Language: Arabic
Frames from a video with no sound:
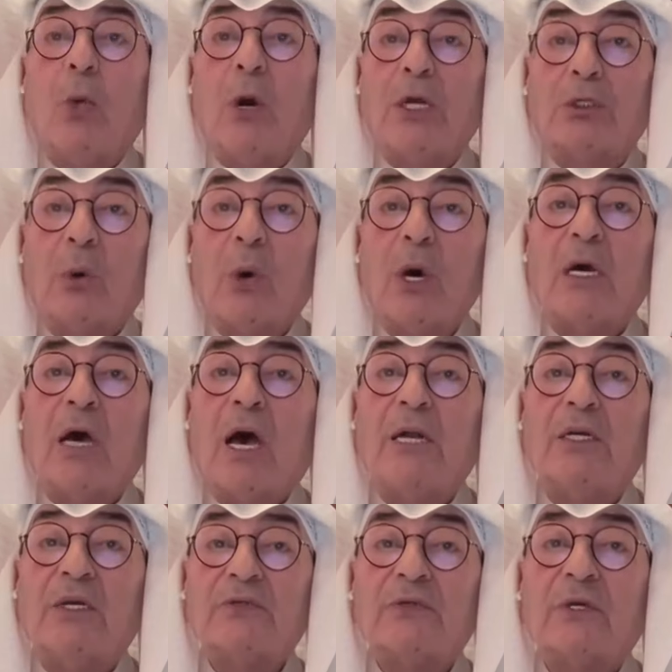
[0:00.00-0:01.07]

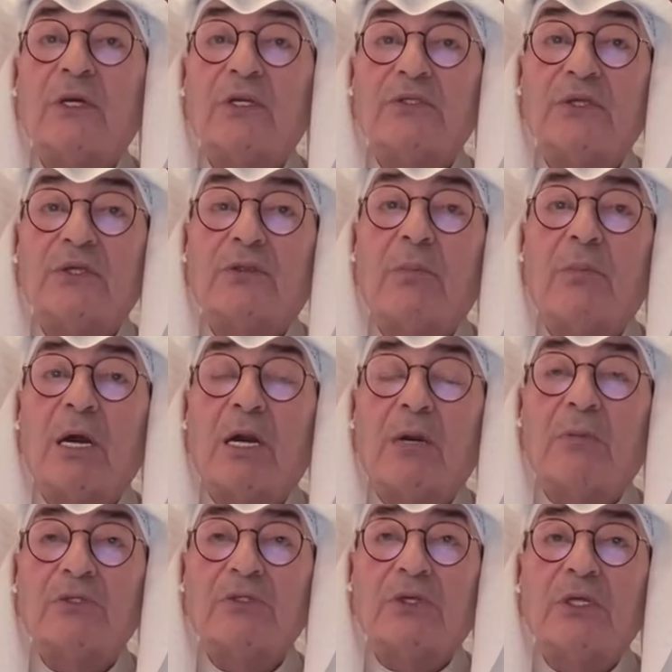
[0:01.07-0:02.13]
ويتوقع أن يصل الاستثمار
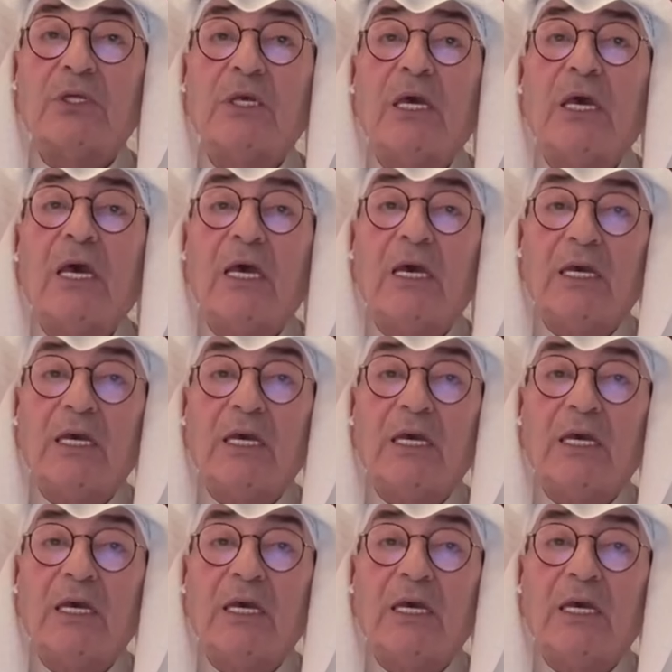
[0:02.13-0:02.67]
المصري